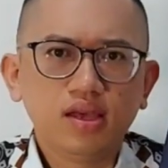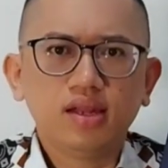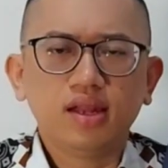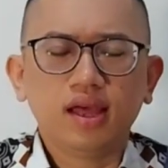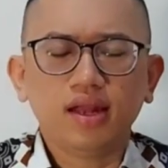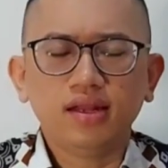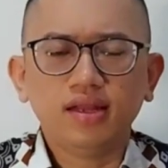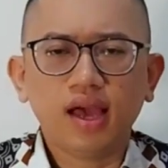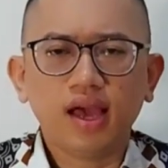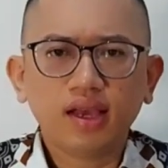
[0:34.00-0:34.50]
Nah,
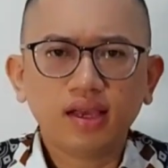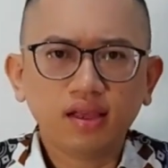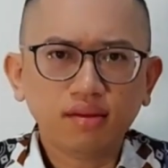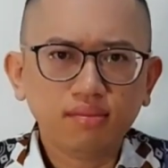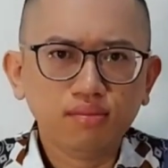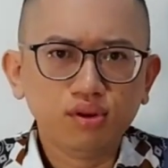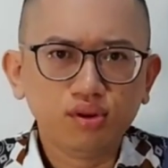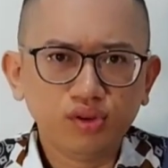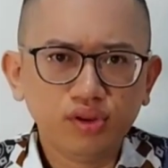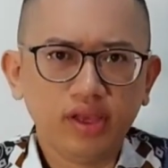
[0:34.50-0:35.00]
di akhir
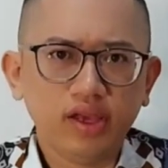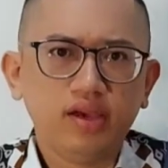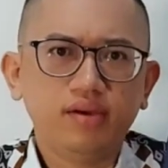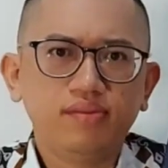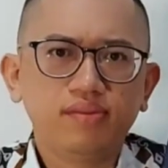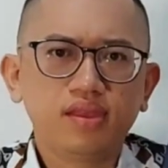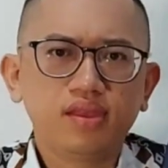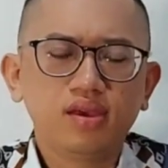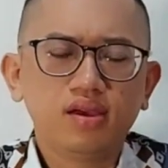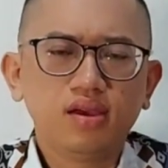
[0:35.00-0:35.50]
bukunya,
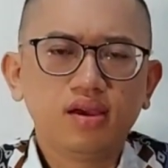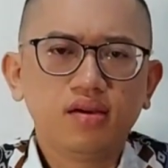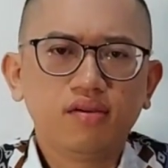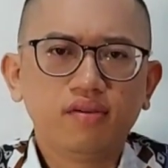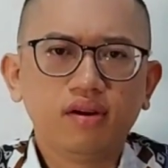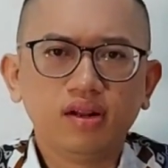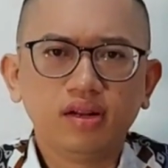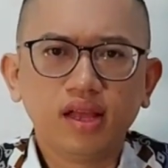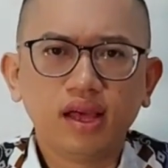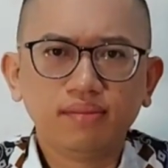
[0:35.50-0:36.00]

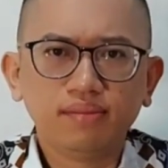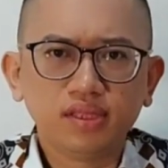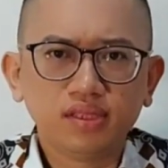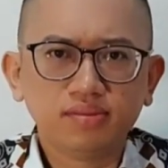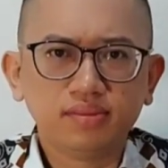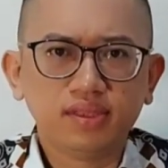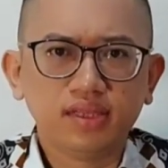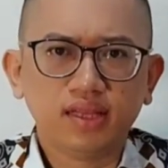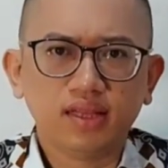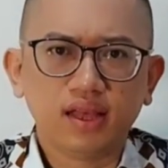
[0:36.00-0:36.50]
Voldapis
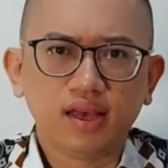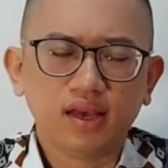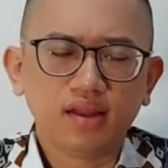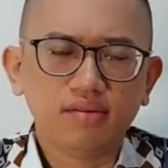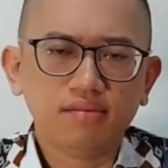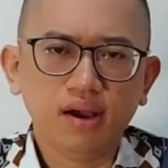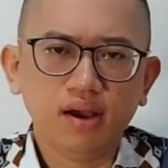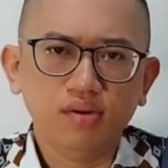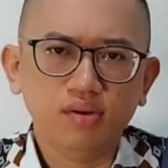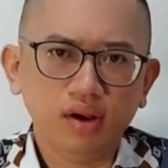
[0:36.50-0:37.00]

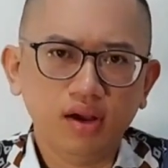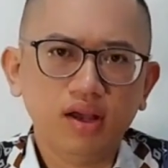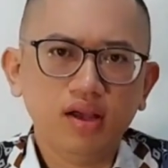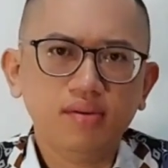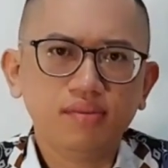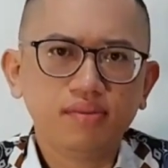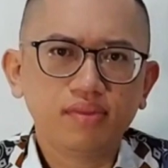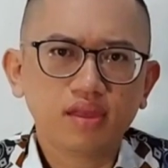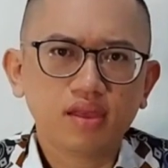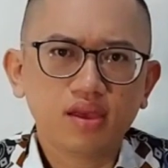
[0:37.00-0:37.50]
menyatakan bahwa
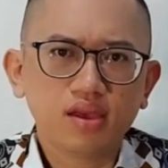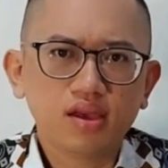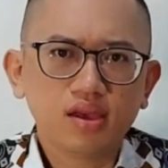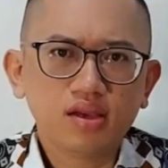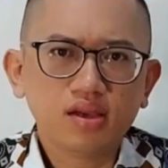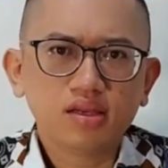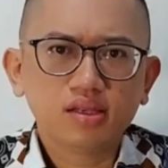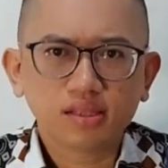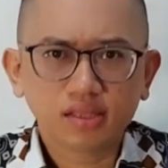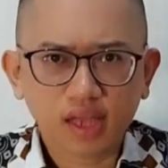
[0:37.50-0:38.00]

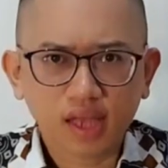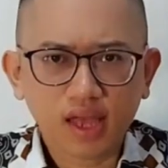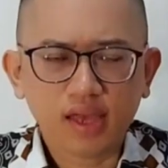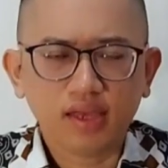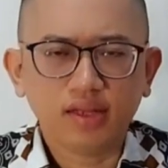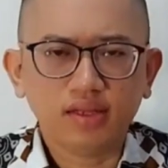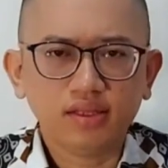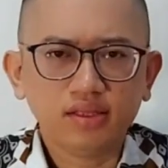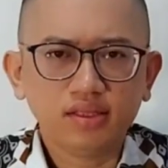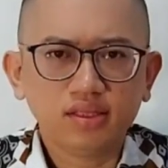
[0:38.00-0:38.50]

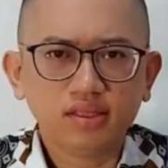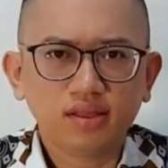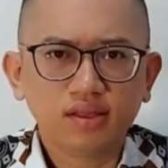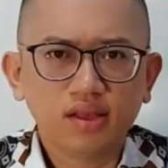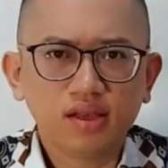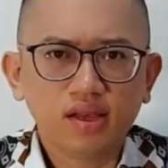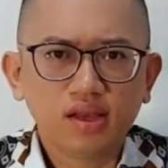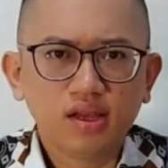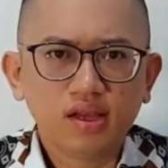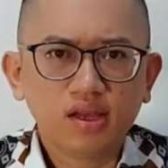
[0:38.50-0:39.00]
sains
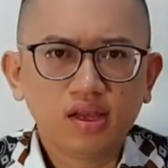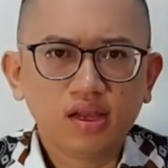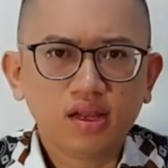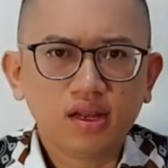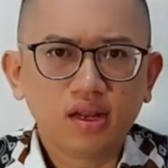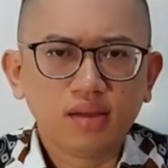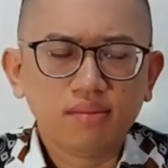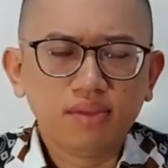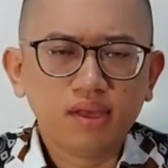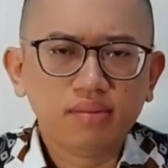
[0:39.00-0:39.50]

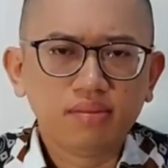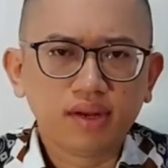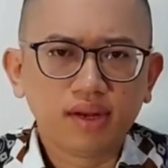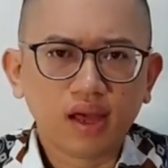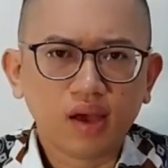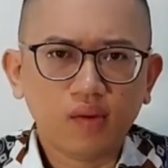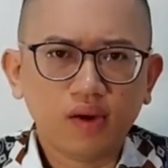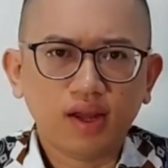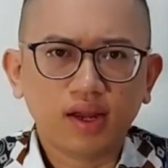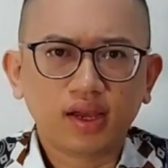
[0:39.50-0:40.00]
lebih
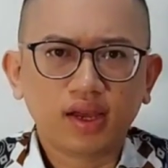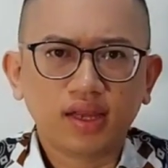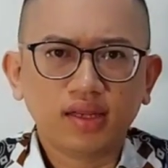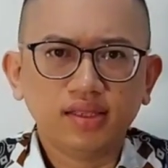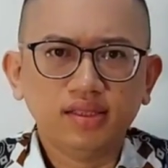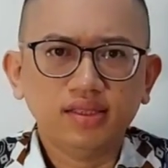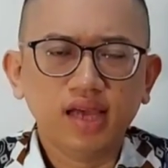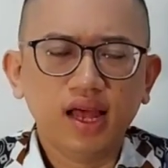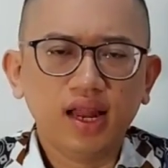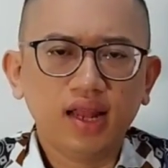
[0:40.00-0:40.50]

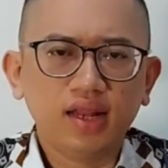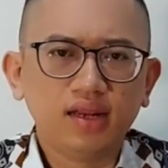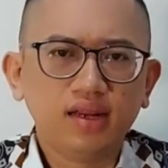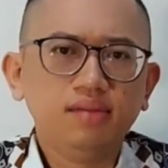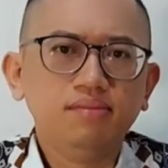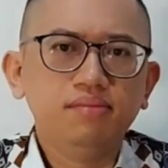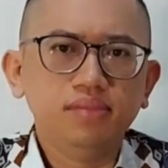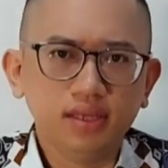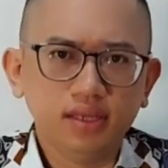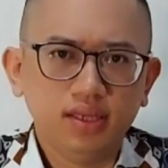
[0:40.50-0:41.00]
menawarkan jalan
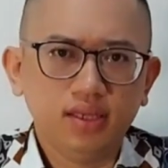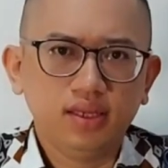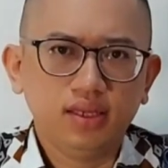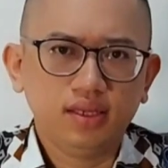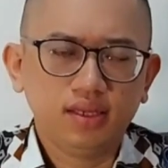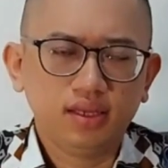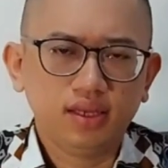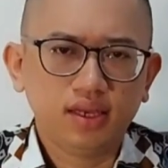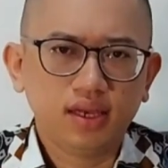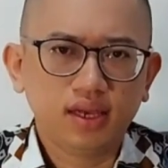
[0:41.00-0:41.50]
lebih
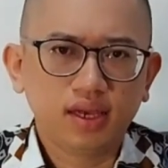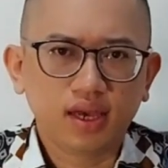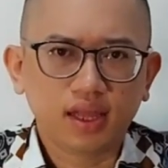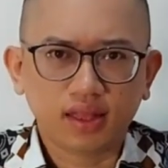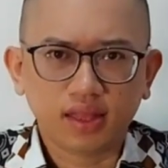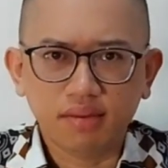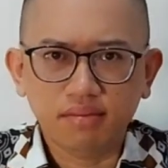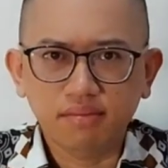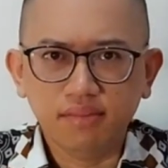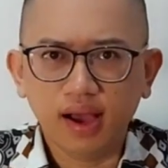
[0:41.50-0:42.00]

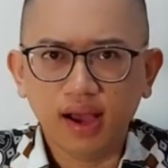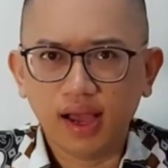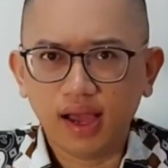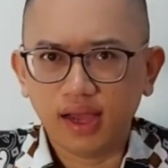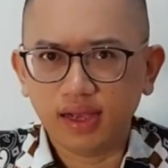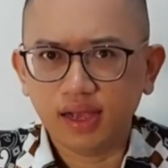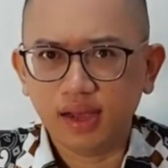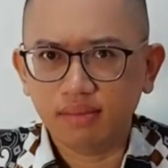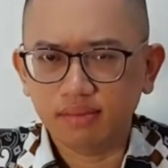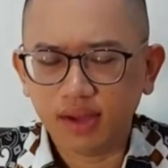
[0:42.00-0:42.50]
ketimbang
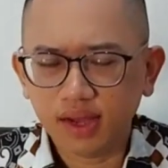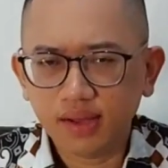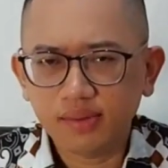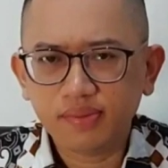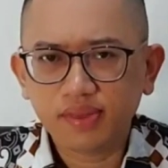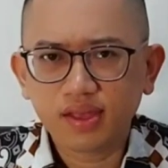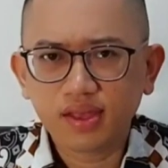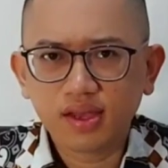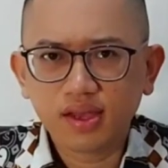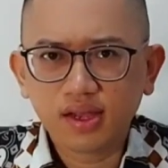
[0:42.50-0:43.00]
agama
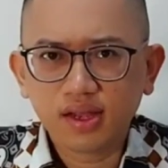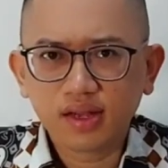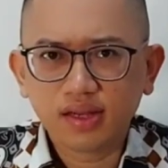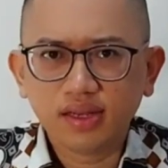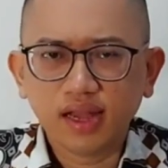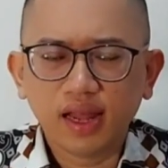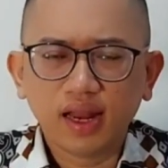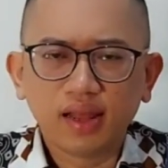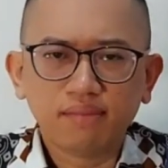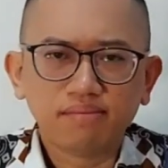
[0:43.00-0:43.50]

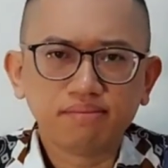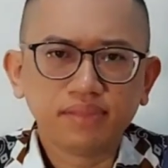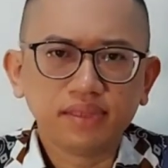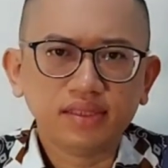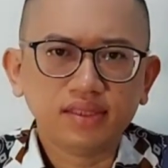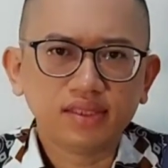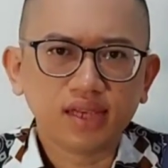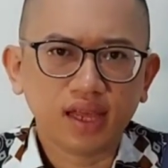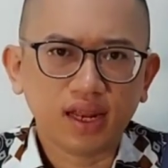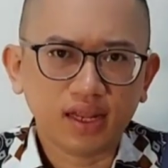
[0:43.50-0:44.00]
dalam
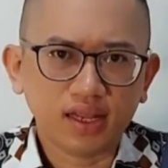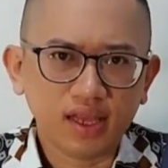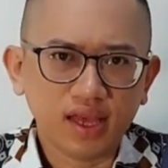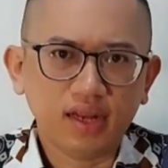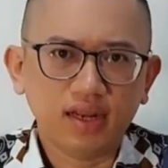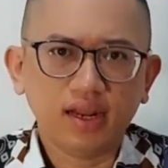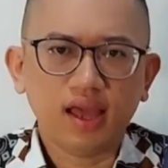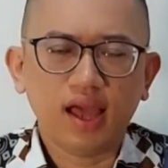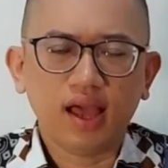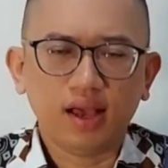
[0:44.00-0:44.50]

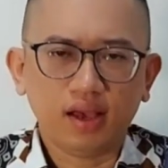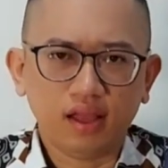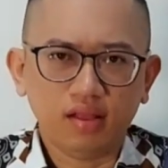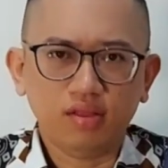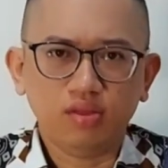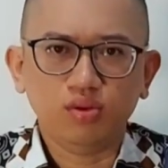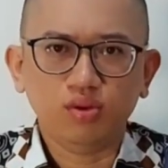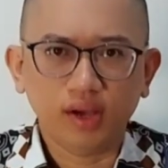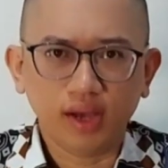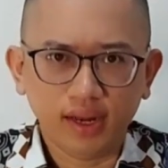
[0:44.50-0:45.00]
pencarian akan
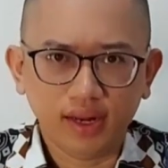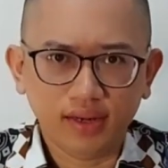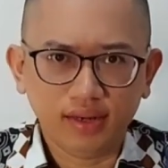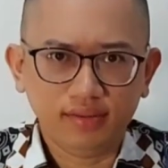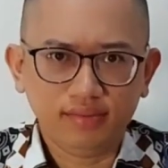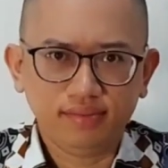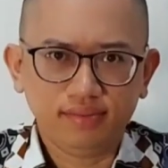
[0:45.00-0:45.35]
Tuhan.